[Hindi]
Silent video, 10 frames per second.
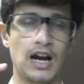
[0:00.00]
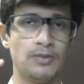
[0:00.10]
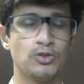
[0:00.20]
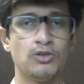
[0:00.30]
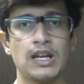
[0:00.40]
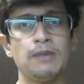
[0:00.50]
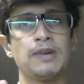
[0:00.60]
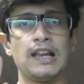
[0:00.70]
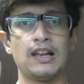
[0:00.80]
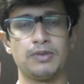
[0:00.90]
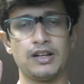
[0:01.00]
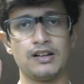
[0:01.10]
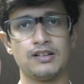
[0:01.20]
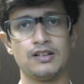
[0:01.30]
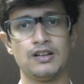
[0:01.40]
आपको वो गेम खेलना
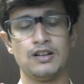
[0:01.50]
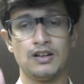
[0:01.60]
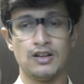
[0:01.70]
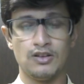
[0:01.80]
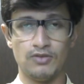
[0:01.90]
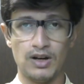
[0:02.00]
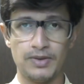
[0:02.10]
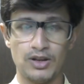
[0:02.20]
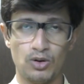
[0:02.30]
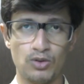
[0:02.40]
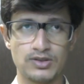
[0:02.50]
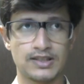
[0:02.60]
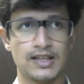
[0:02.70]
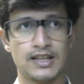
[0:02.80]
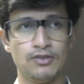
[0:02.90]
पड़ेगा अभी हो
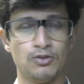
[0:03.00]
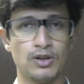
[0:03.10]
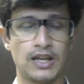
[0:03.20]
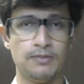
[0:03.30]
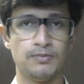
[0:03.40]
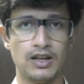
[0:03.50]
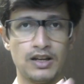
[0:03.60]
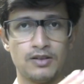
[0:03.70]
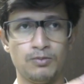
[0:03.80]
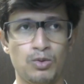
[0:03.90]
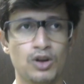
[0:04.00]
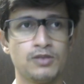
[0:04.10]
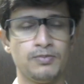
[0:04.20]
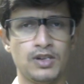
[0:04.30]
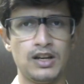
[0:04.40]
सकता है कि वो गेम एक बहुत
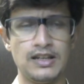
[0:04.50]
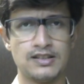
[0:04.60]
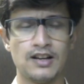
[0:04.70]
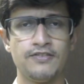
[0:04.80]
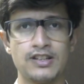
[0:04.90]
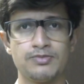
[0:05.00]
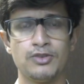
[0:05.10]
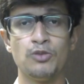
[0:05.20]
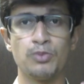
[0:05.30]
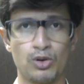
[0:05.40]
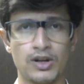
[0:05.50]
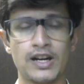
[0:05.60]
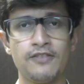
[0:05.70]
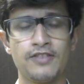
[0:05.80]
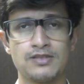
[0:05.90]
इनिशियल फेज में हो
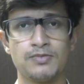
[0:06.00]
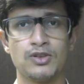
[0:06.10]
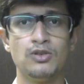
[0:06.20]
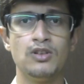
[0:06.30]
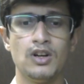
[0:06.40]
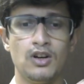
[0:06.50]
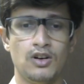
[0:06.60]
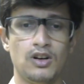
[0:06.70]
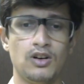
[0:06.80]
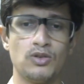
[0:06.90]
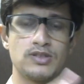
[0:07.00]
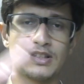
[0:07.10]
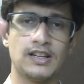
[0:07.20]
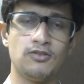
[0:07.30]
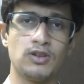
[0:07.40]
प्रोटोटाइप फेज में हो और हो
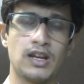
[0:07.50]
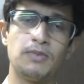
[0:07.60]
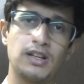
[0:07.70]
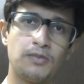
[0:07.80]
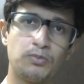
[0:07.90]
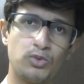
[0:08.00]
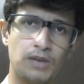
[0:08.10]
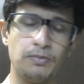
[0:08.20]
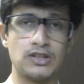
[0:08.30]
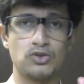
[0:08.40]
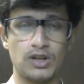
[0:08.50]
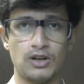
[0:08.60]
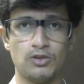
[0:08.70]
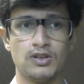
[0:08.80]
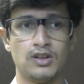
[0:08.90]
सकता है वो गेम एकदम पूरा बन चुका हो
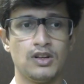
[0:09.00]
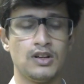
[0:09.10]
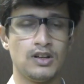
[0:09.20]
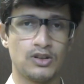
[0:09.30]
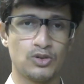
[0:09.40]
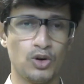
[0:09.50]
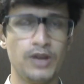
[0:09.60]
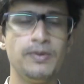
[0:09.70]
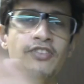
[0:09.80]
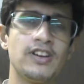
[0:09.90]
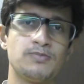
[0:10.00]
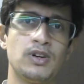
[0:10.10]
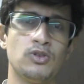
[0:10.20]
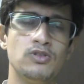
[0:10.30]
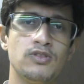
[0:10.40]
कोई भी फेज पे
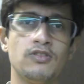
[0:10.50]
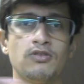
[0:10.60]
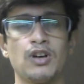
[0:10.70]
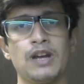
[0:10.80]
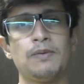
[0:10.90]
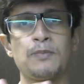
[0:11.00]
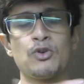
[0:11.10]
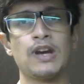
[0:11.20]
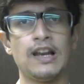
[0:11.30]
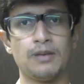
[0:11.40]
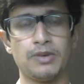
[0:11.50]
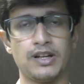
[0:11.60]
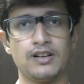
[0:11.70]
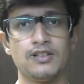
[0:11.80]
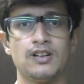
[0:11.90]
हो वो गेम आपको खेलना
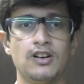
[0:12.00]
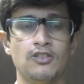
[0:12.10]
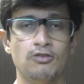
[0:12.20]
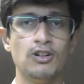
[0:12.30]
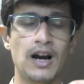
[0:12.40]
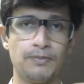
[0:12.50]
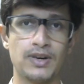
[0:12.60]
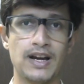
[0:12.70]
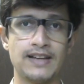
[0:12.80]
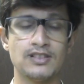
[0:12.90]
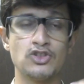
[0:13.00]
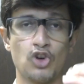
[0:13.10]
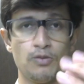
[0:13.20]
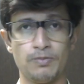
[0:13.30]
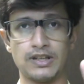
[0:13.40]
पड़ेगा वो आपका एज अ
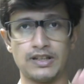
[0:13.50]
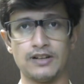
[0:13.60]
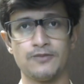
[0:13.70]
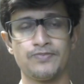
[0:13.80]
जॉब बन गया